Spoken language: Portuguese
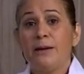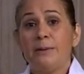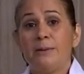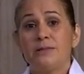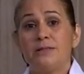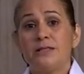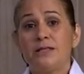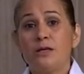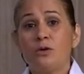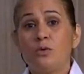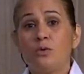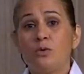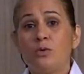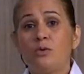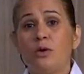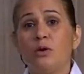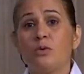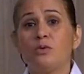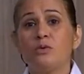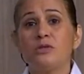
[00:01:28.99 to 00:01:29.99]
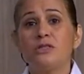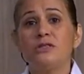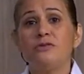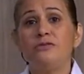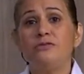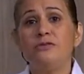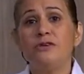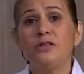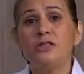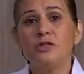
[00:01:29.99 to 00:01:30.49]
Segundo alguns
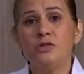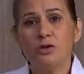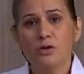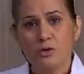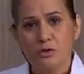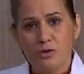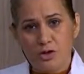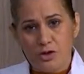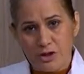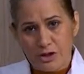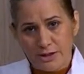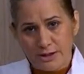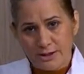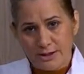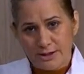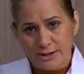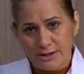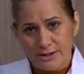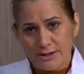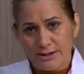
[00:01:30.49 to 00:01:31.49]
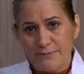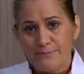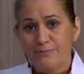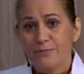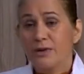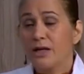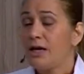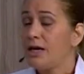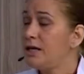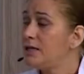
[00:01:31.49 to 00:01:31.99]
fisiologistas,
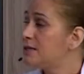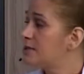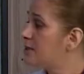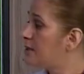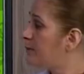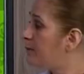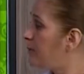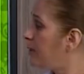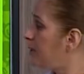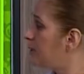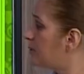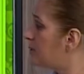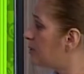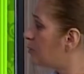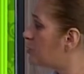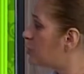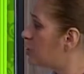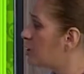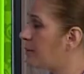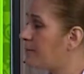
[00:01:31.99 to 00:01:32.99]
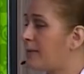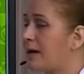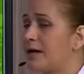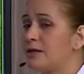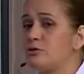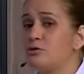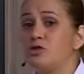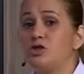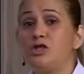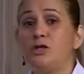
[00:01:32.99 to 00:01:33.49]
eles também são
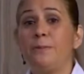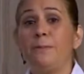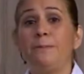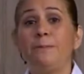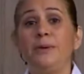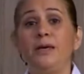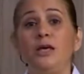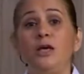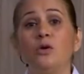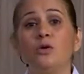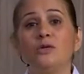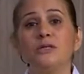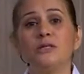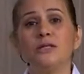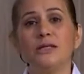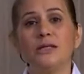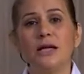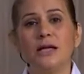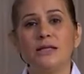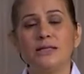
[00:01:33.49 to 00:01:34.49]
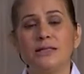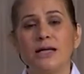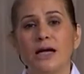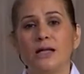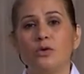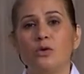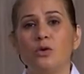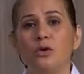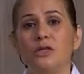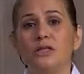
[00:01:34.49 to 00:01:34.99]
chamados de
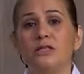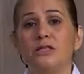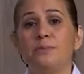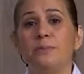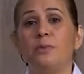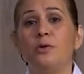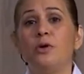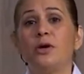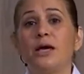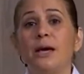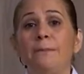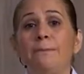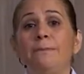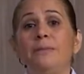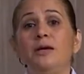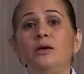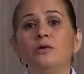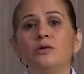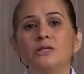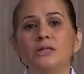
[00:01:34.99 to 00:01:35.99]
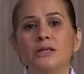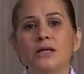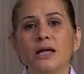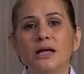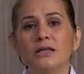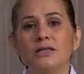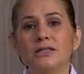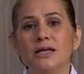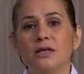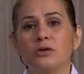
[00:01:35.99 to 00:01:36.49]
biosinalizadores. Por que
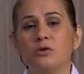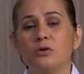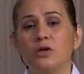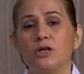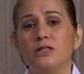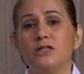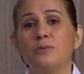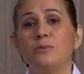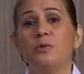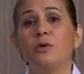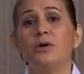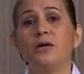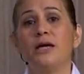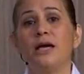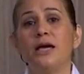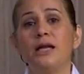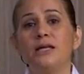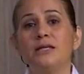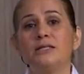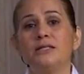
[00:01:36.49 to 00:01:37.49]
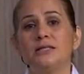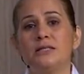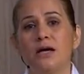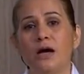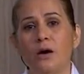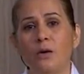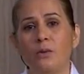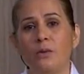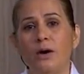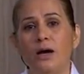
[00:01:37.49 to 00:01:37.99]
biosinalizadores? Porque eles
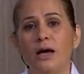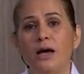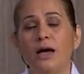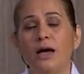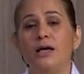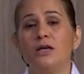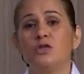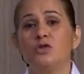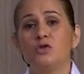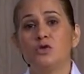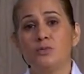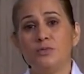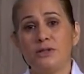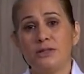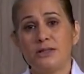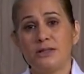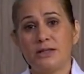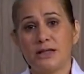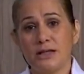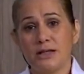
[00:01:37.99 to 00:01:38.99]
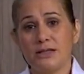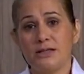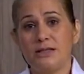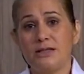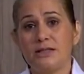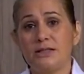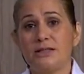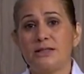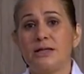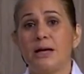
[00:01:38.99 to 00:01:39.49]
são
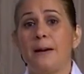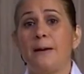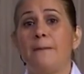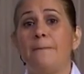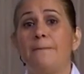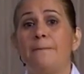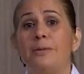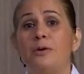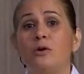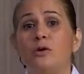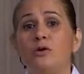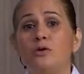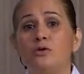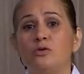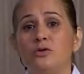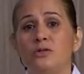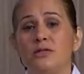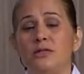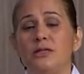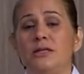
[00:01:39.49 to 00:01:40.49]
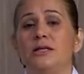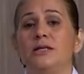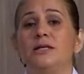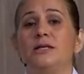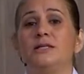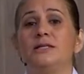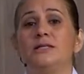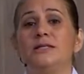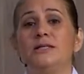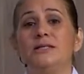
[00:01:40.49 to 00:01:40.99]
substâncias
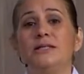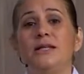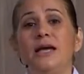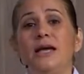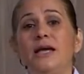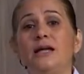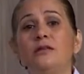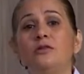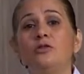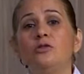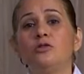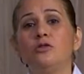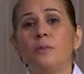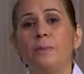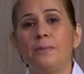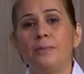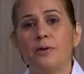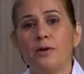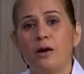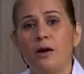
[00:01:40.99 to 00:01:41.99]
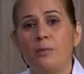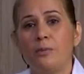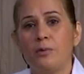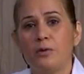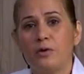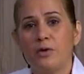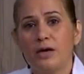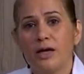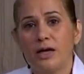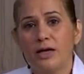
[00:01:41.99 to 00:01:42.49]
produzidas dentro do
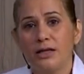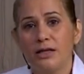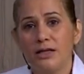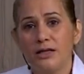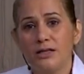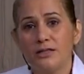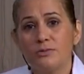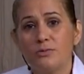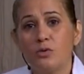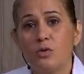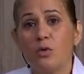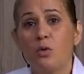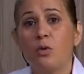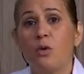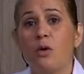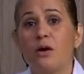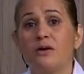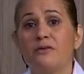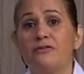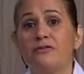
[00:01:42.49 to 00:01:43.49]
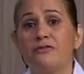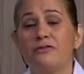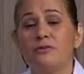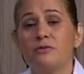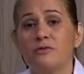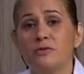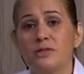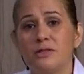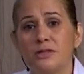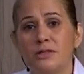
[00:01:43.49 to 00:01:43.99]
próprio organismo com a
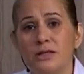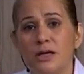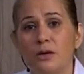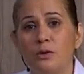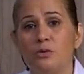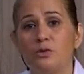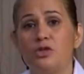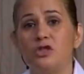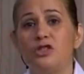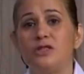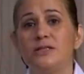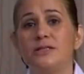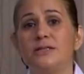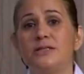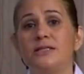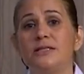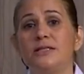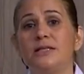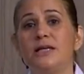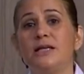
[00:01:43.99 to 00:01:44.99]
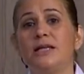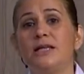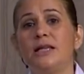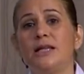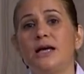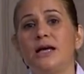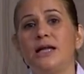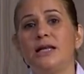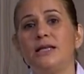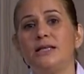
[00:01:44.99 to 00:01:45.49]
função de
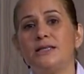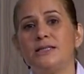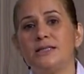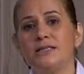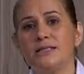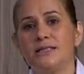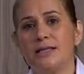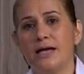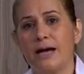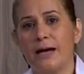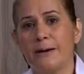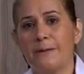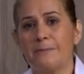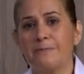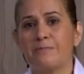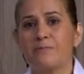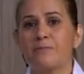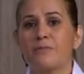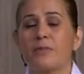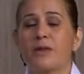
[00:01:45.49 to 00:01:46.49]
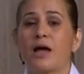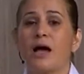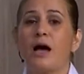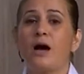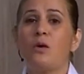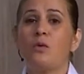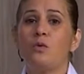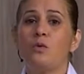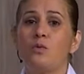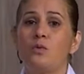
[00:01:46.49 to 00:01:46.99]
sinalizar
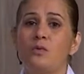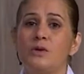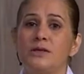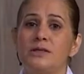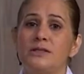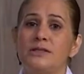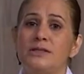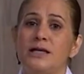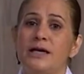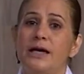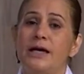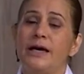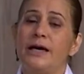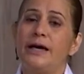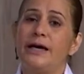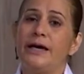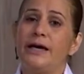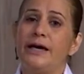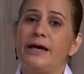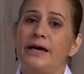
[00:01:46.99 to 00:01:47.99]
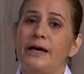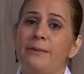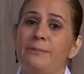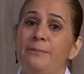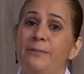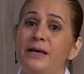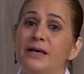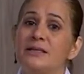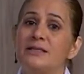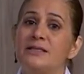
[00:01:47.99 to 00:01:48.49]
algumas é,
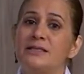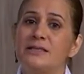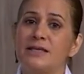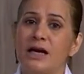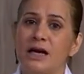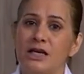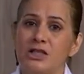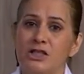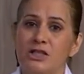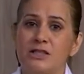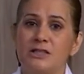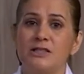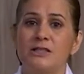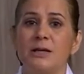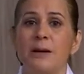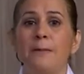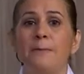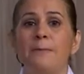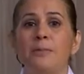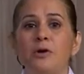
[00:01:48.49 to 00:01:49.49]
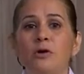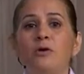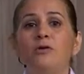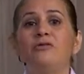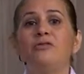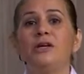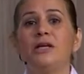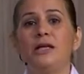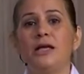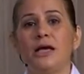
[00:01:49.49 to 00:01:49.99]
mensagens
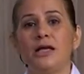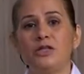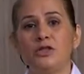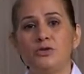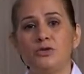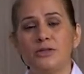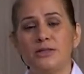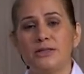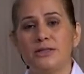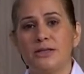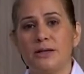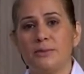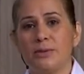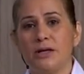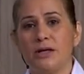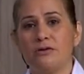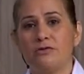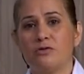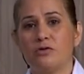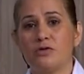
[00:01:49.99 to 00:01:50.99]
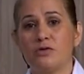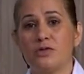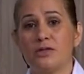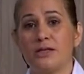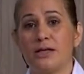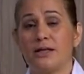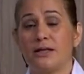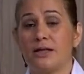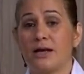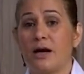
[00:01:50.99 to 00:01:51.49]
provenientes do sistema nervoso
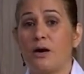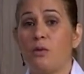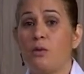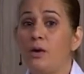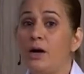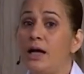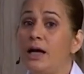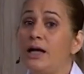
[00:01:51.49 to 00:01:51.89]
central,